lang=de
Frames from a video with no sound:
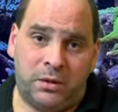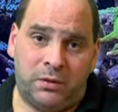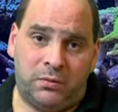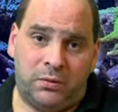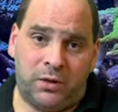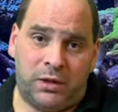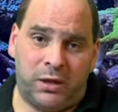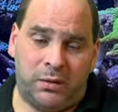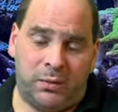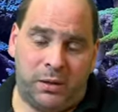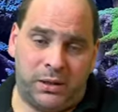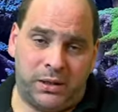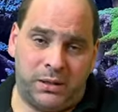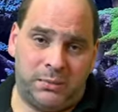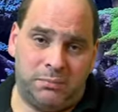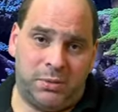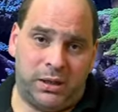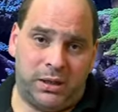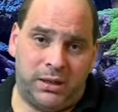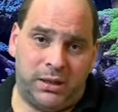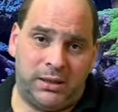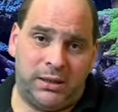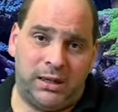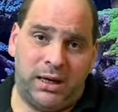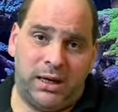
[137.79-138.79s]
von der
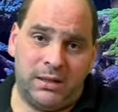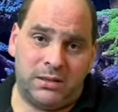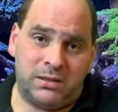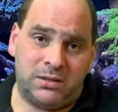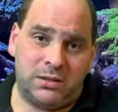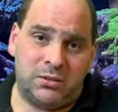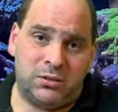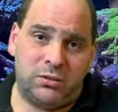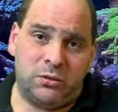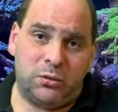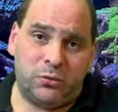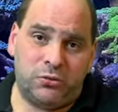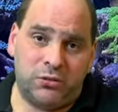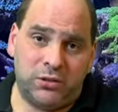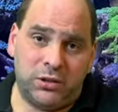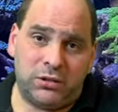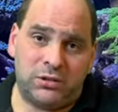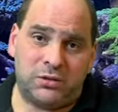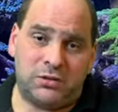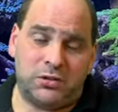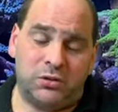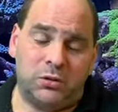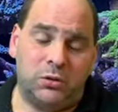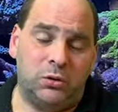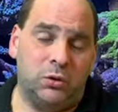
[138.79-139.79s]
Balling Light
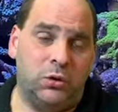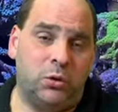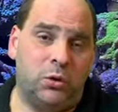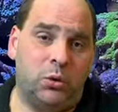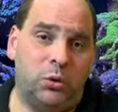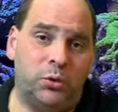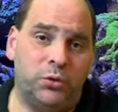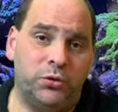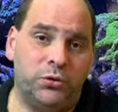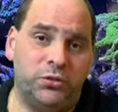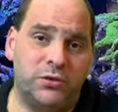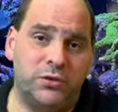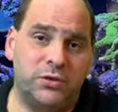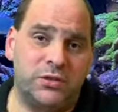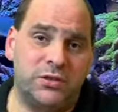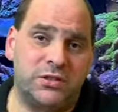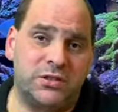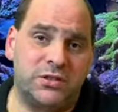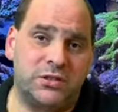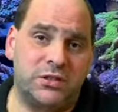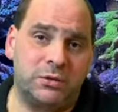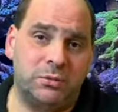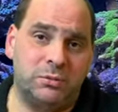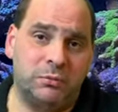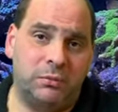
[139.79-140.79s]
dosiert
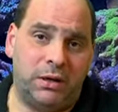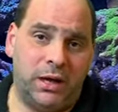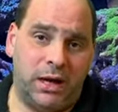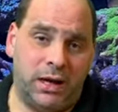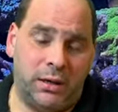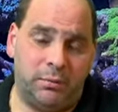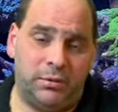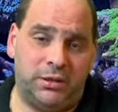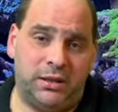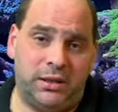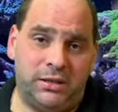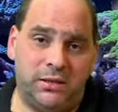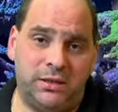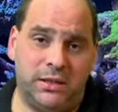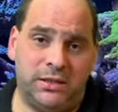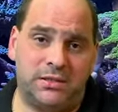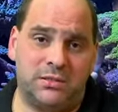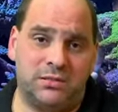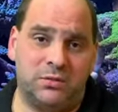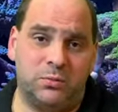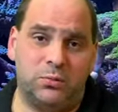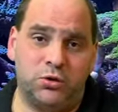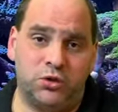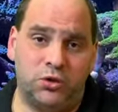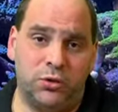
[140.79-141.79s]
und habe dann jetzt
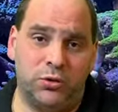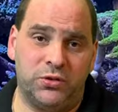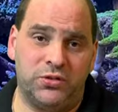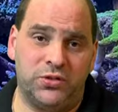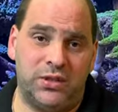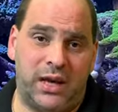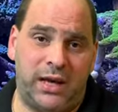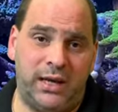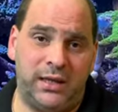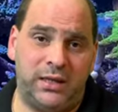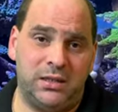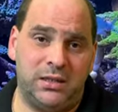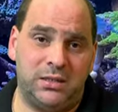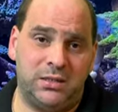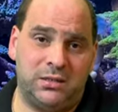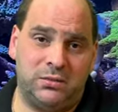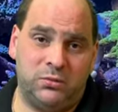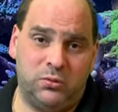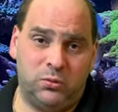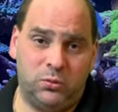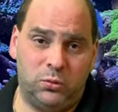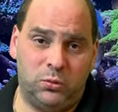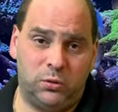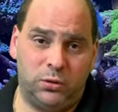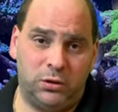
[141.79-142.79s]
zum Schluss eigentlich
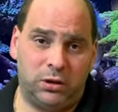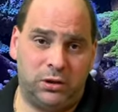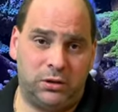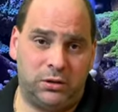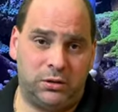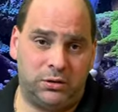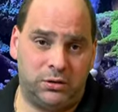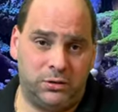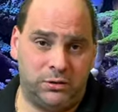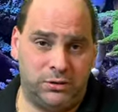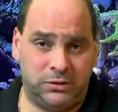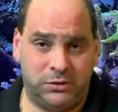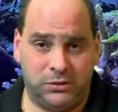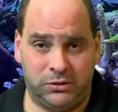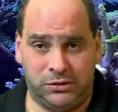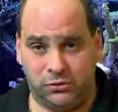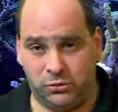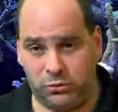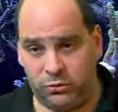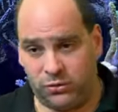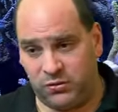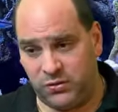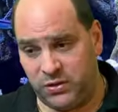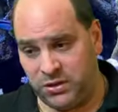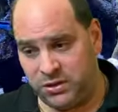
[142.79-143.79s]
nur noch äh,
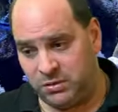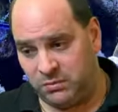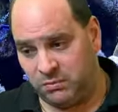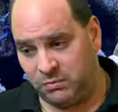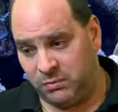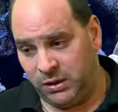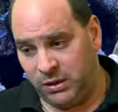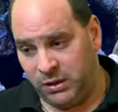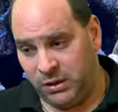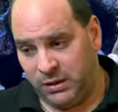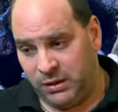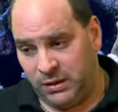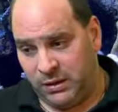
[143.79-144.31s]
so zwischen